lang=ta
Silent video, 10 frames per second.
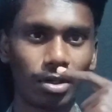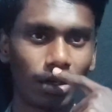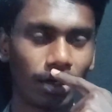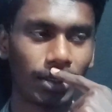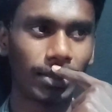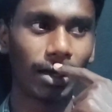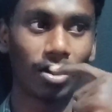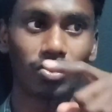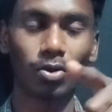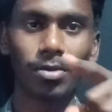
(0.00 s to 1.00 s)
பண்ணாங்க
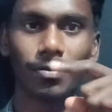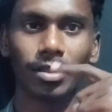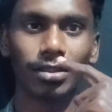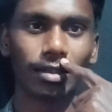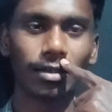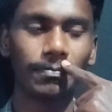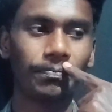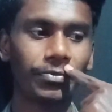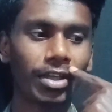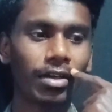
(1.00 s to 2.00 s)
அக்டோபர் மந்தில்
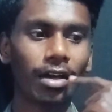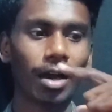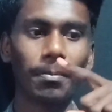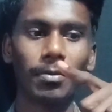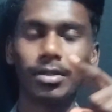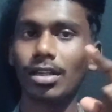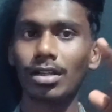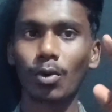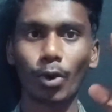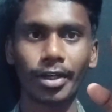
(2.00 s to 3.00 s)
அப்போ
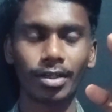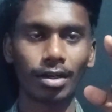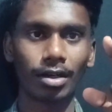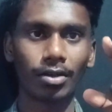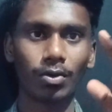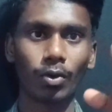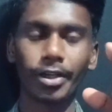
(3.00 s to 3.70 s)
பார்த்தீங்கன்னா ஒயிட் அலாய்